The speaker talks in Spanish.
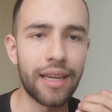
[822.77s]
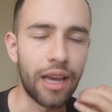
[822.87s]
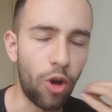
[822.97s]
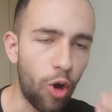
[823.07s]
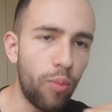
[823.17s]

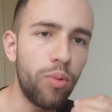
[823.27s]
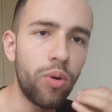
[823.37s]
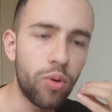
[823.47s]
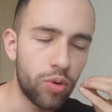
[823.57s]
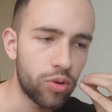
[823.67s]
que
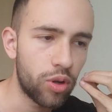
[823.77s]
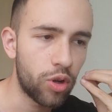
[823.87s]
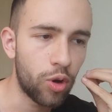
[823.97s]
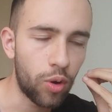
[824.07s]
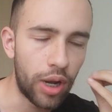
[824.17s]
cómo
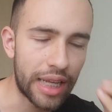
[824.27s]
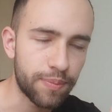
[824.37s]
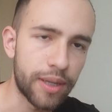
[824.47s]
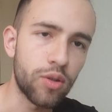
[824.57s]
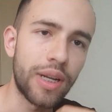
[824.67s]
las
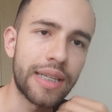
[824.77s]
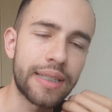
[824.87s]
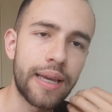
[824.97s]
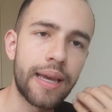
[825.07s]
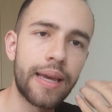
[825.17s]

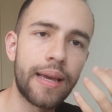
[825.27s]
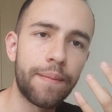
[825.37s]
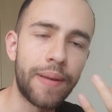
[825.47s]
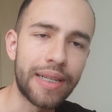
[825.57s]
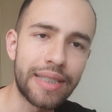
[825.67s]
personas
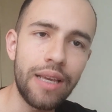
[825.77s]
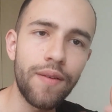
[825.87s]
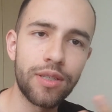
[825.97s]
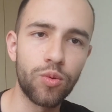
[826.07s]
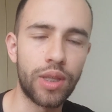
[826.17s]

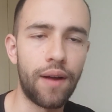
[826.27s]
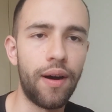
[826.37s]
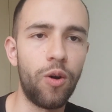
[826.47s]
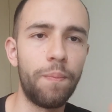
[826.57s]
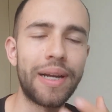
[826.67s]
perciban su
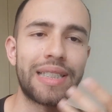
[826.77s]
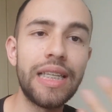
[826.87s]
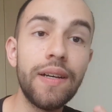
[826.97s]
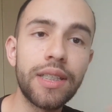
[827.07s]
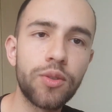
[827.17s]
trabajo,
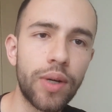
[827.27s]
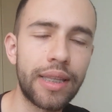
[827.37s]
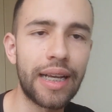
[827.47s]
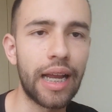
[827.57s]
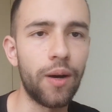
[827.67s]
perciban su
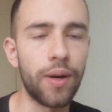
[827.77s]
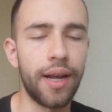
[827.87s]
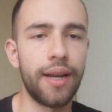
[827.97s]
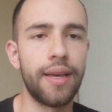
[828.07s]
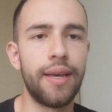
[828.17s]
ética laboral,